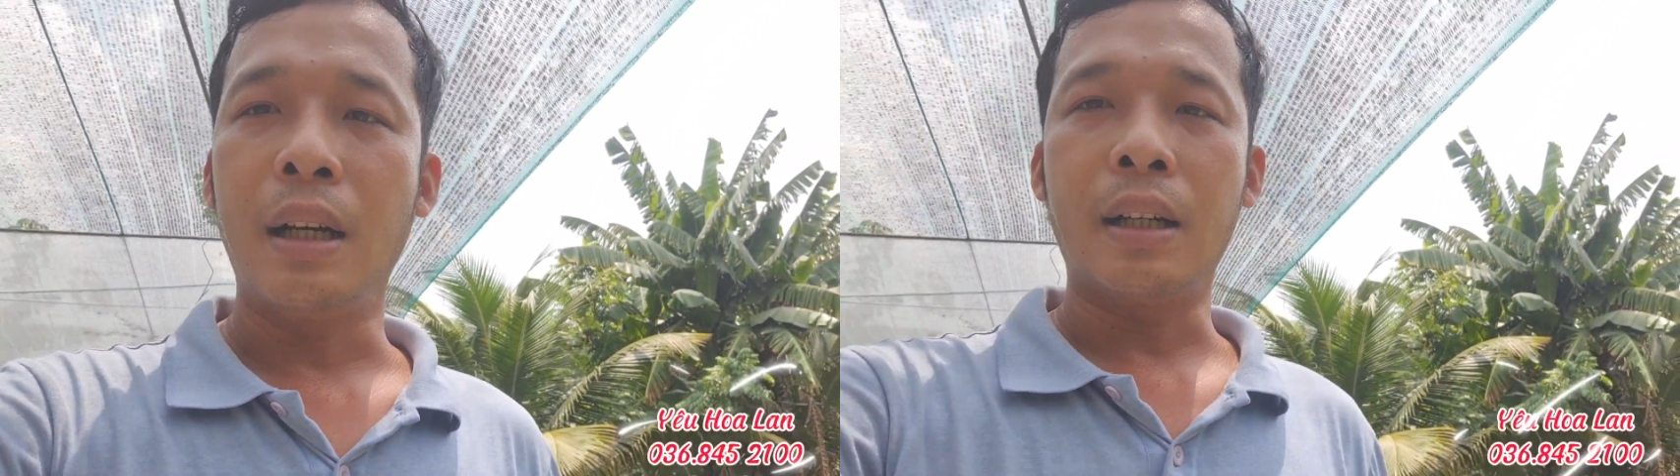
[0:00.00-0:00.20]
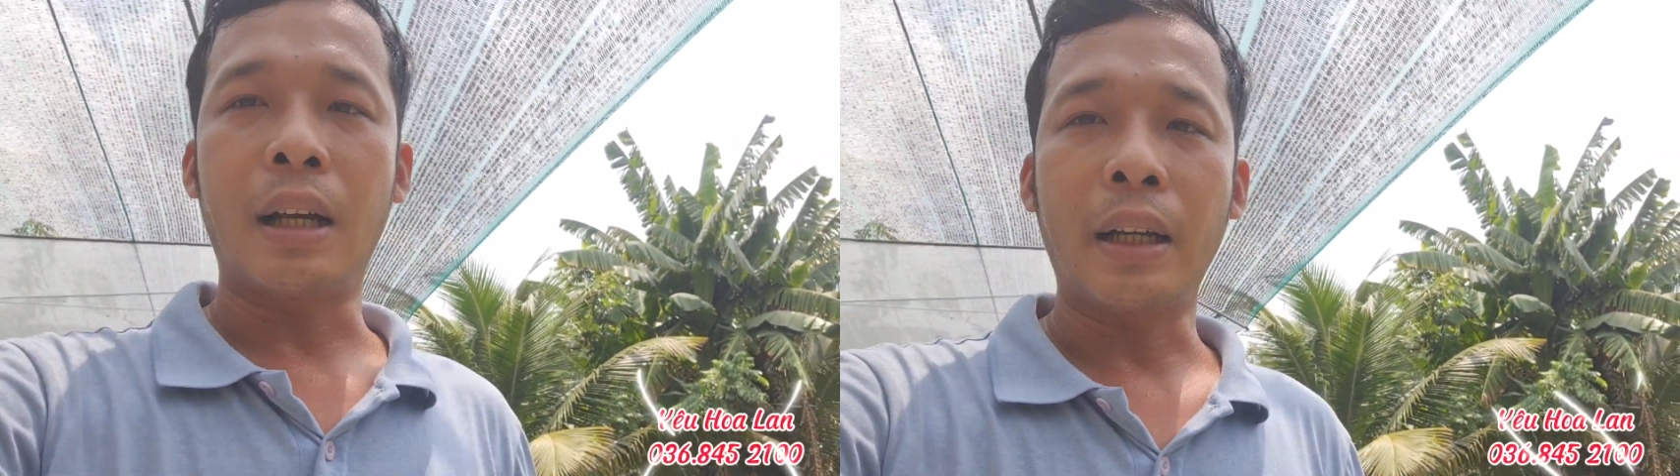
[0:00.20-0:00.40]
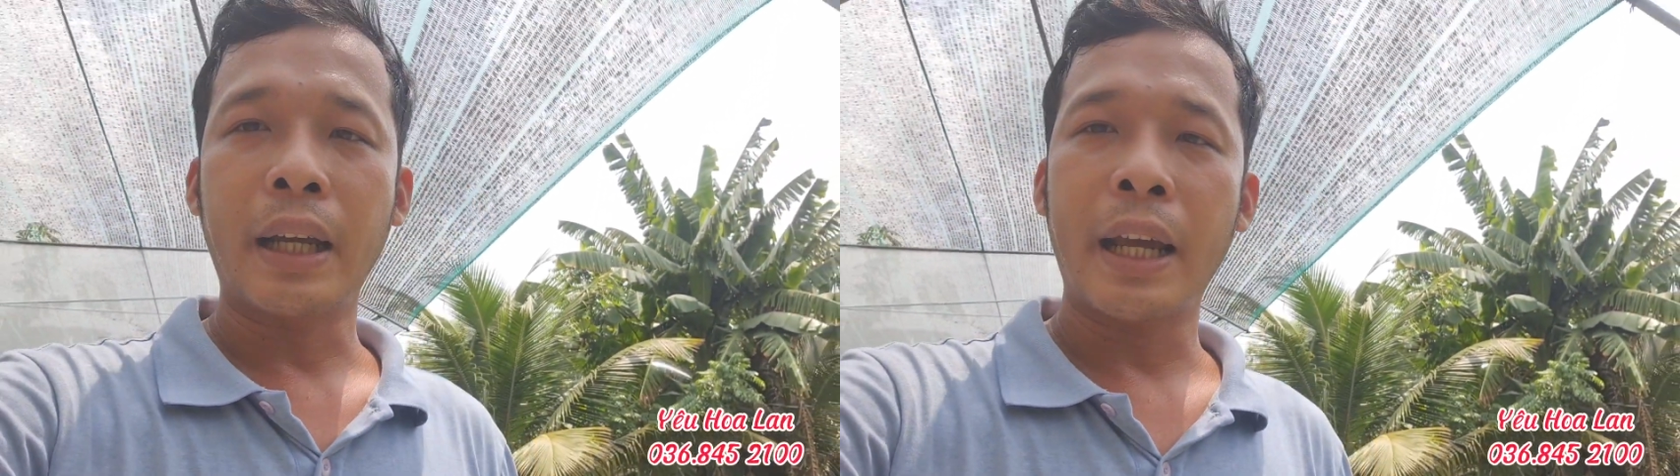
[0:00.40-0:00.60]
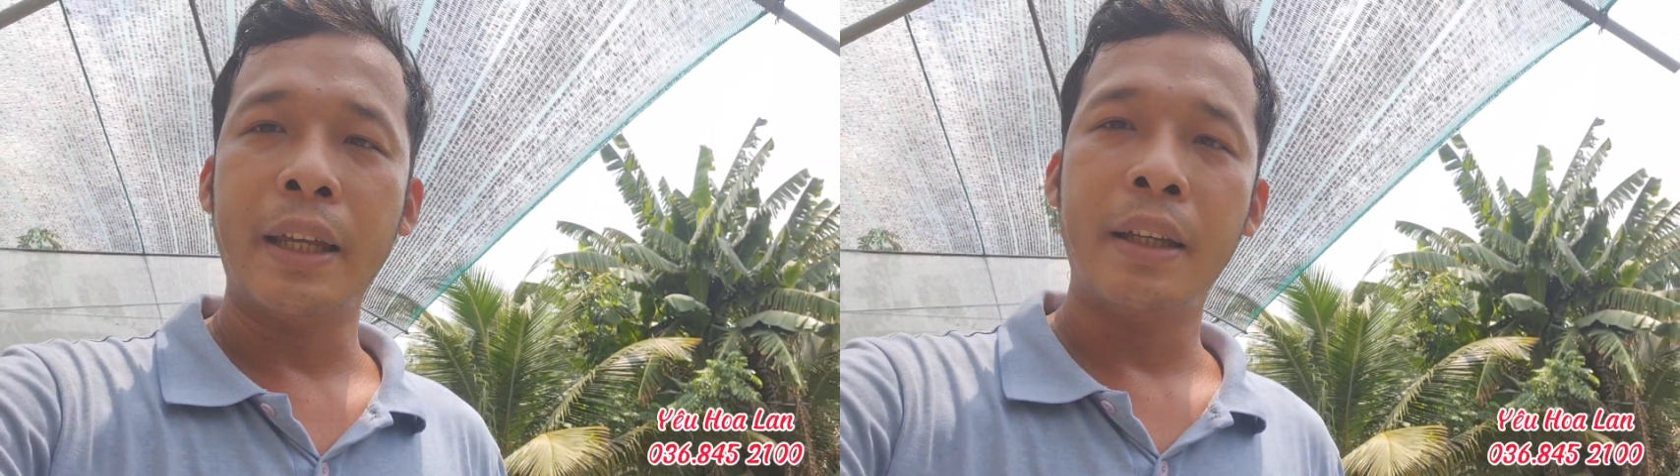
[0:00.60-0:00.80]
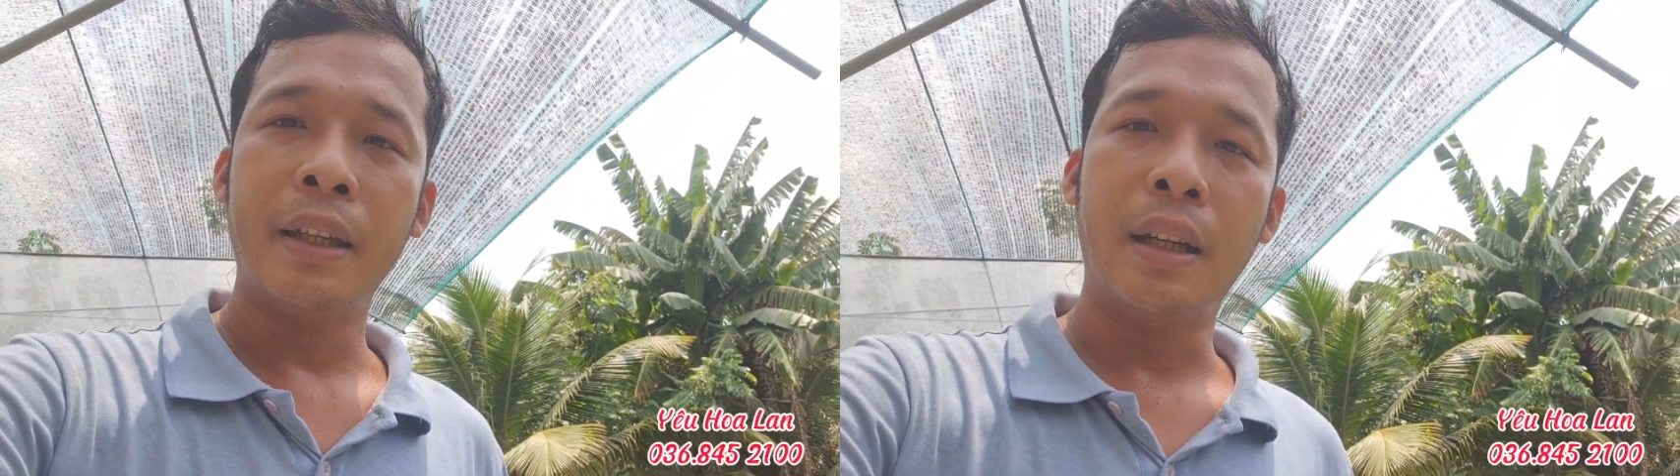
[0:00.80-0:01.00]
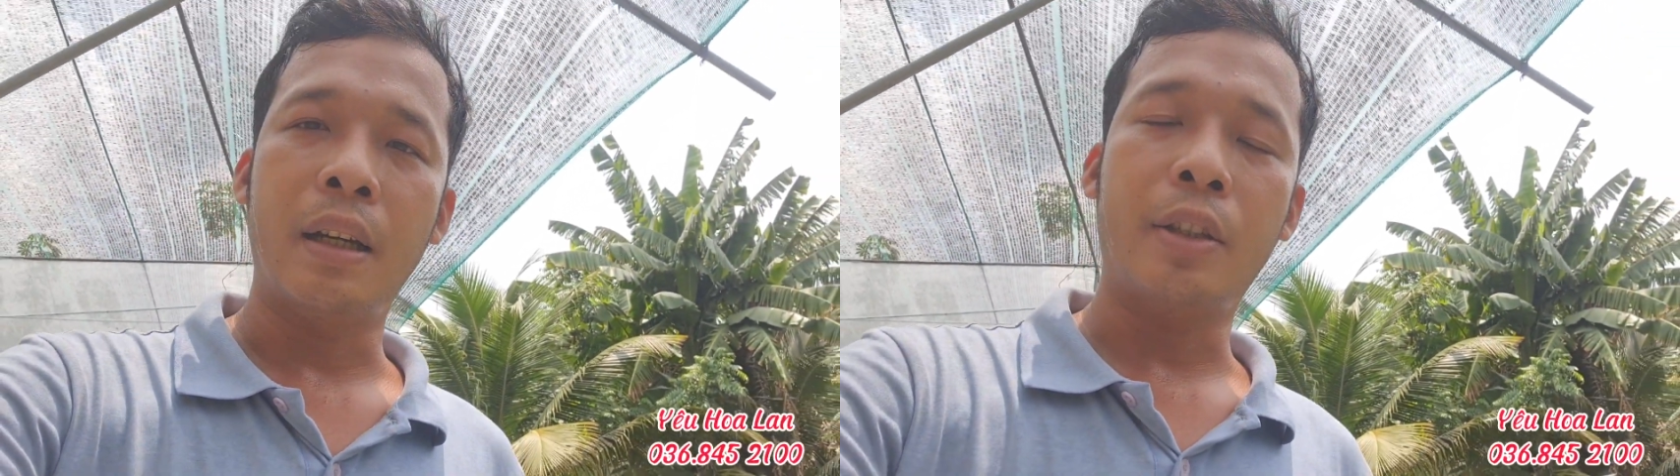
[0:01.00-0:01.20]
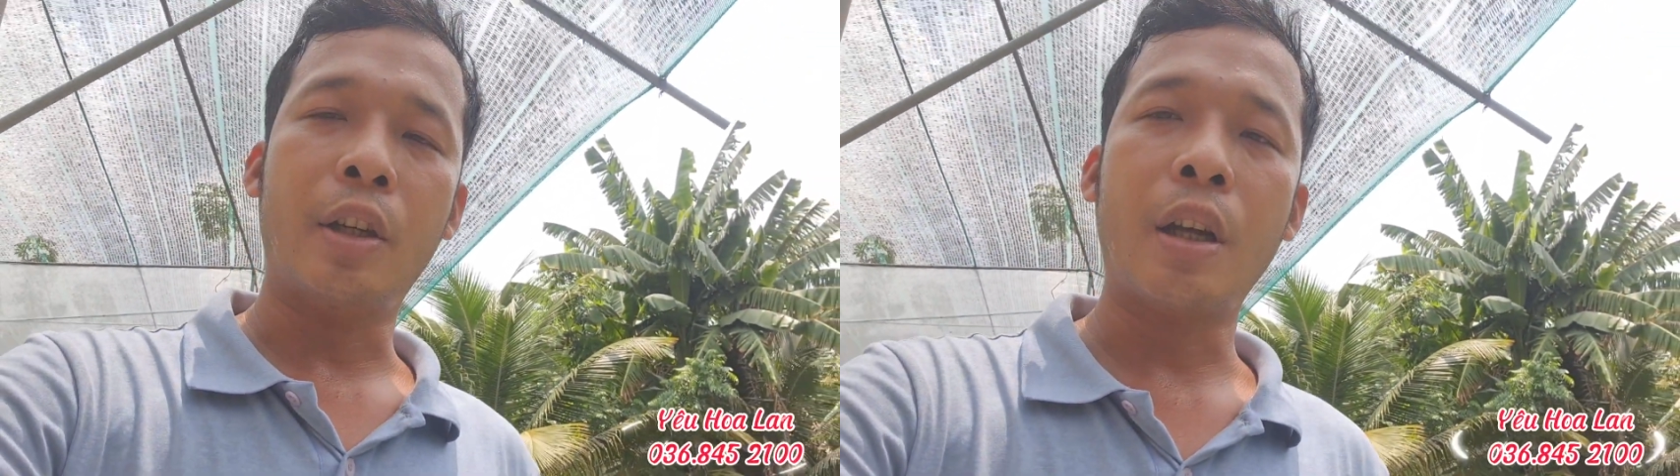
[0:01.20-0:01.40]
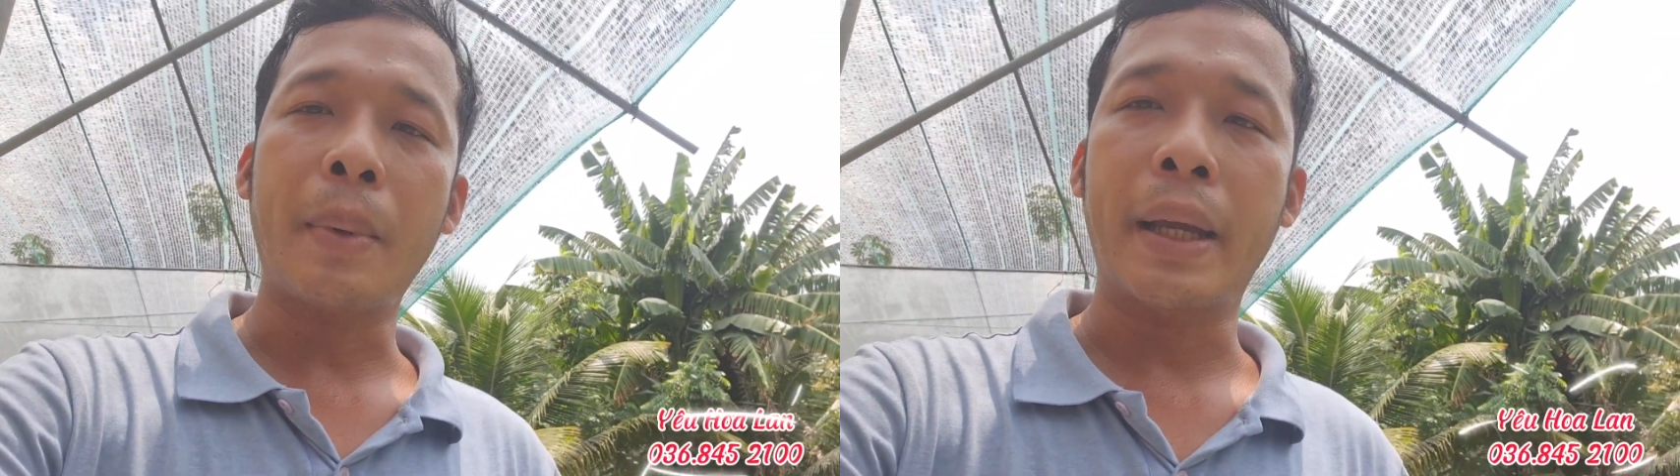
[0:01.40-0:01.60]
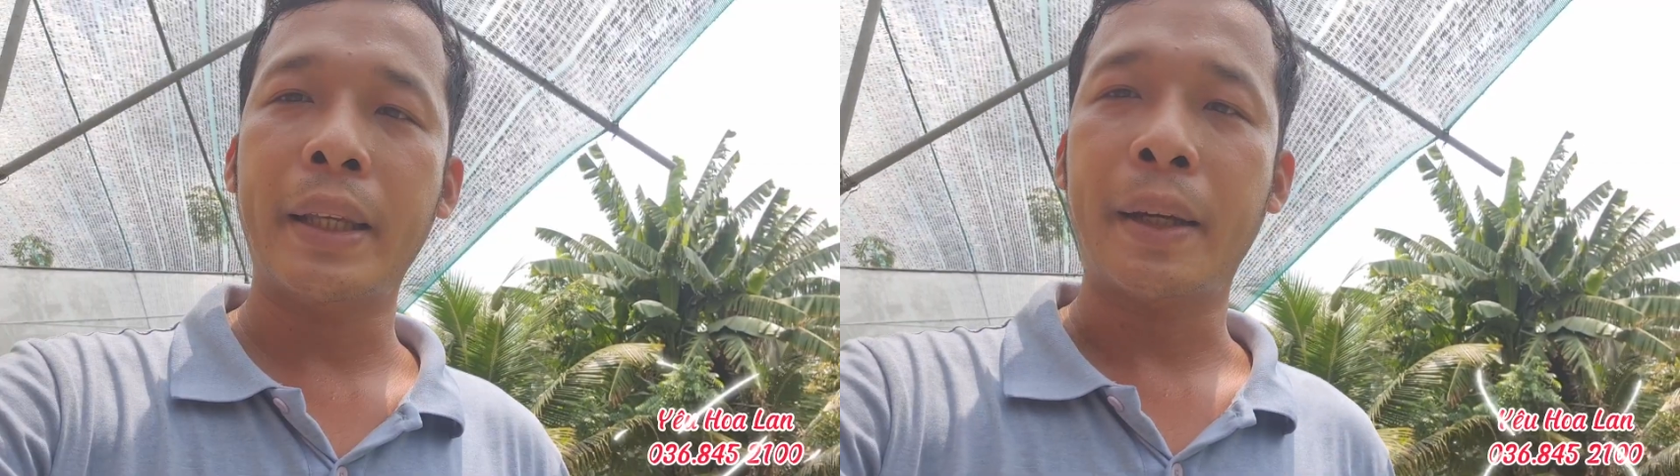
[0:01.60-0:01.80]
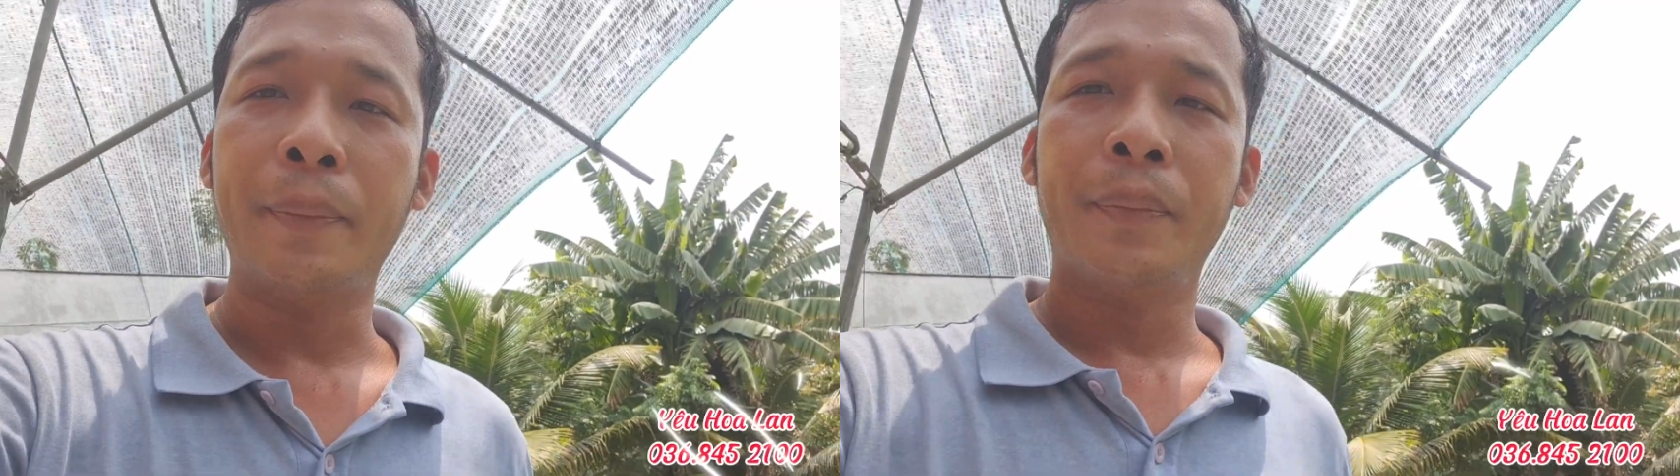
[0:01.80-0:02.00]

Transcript: à, gửi cây à, cho các bạn nha